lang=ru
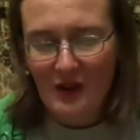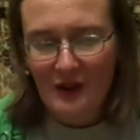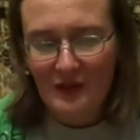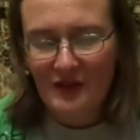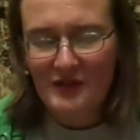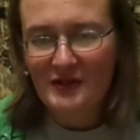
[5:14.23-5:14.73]

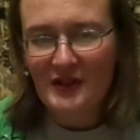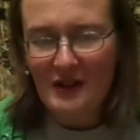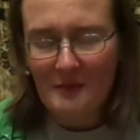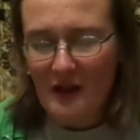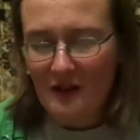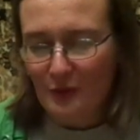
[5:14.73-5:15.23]
если
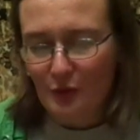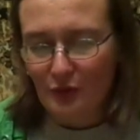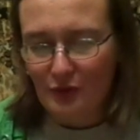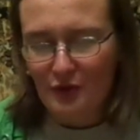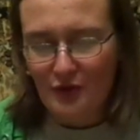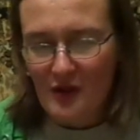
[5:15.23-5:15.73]
нормальный
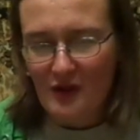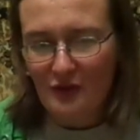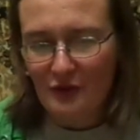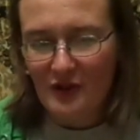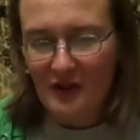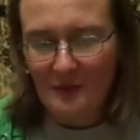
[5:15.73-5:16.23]
взрослый человек,
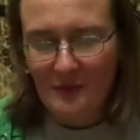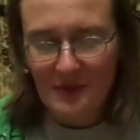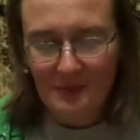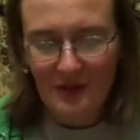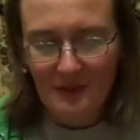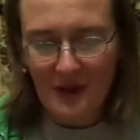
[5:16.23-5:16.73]
он как бы
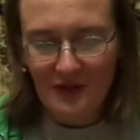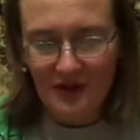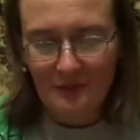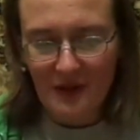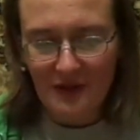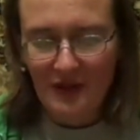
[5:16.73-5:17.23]
воспринимает
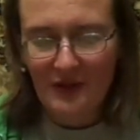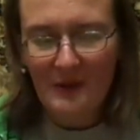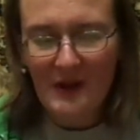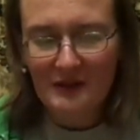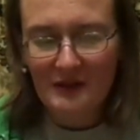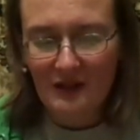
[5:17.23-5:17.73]
себя
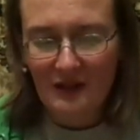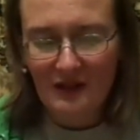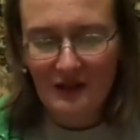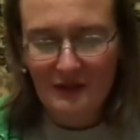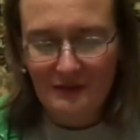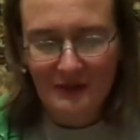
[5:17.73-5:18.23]
адекватно
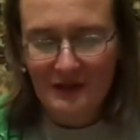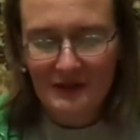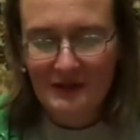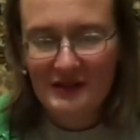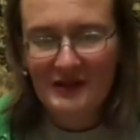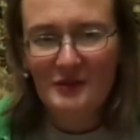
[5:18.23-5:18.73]
и
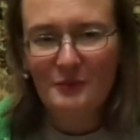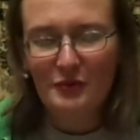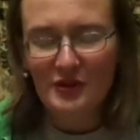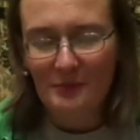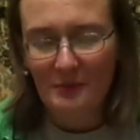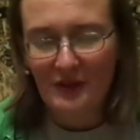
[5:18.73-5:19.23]
не
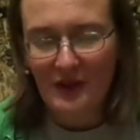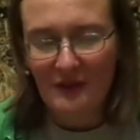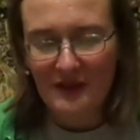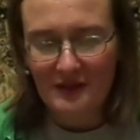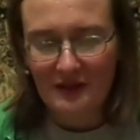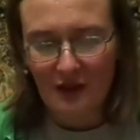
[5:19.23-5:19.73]
будет
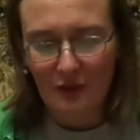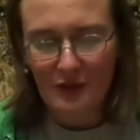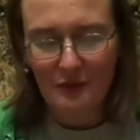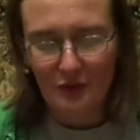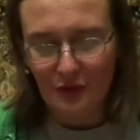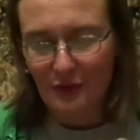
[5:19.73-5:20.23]
поддаваться такой
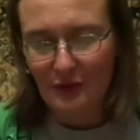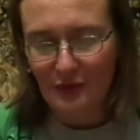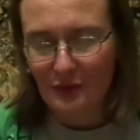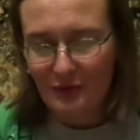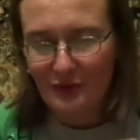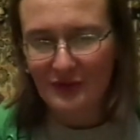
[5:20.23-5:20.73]
вот э,
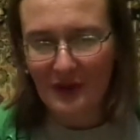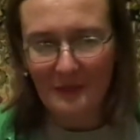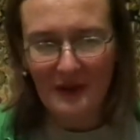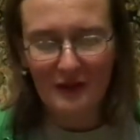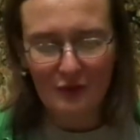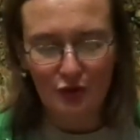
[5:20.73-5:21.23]

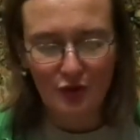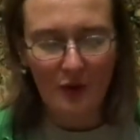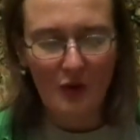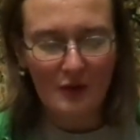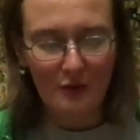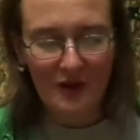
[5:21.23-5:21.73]
гноблению, что
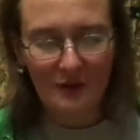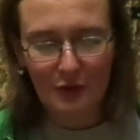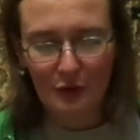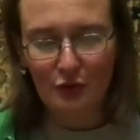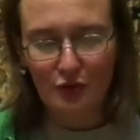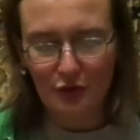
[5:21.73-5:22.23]
ой, у тебя вот
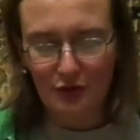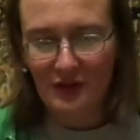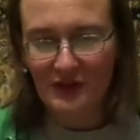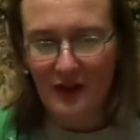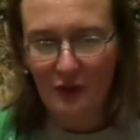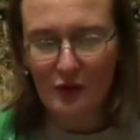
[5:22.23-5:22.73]
тут что-то не
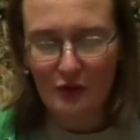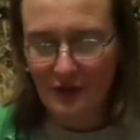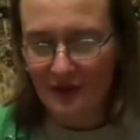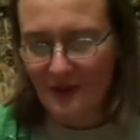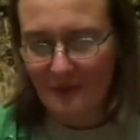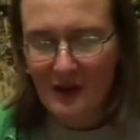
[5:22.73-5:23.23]
такое, у тебя
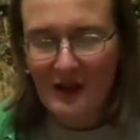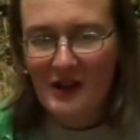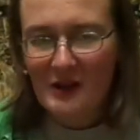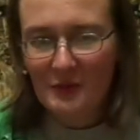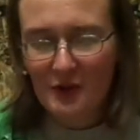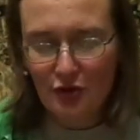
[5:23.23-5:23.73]
там
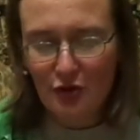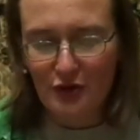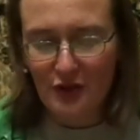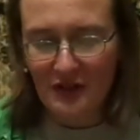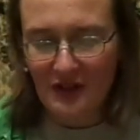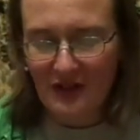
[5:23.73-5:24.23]

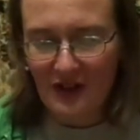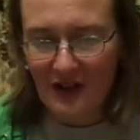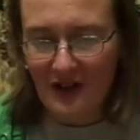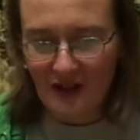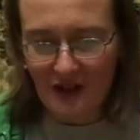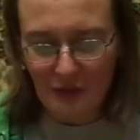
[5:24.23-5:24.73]
прическа не
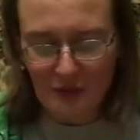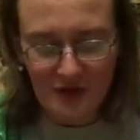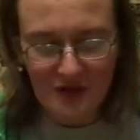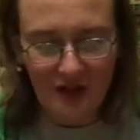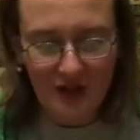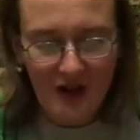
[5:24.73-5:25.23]
такая, как у
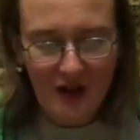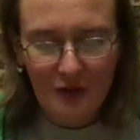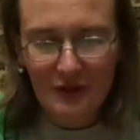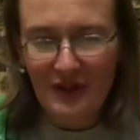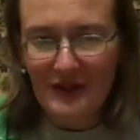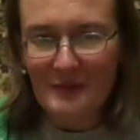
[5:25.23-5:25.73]
всех, у
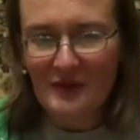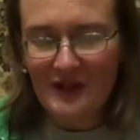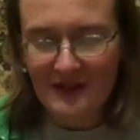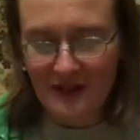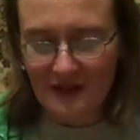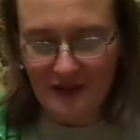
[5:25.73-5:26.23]
тебя там
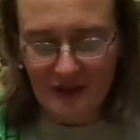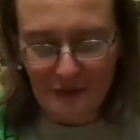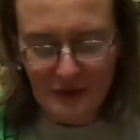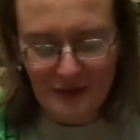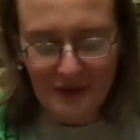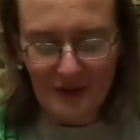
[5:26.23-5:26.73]
глаза не того
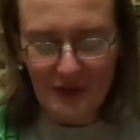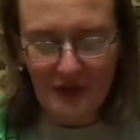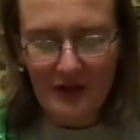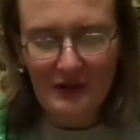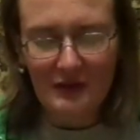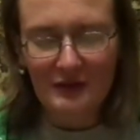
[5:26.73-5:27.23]
цвета,
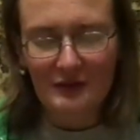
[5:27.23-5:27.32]
да.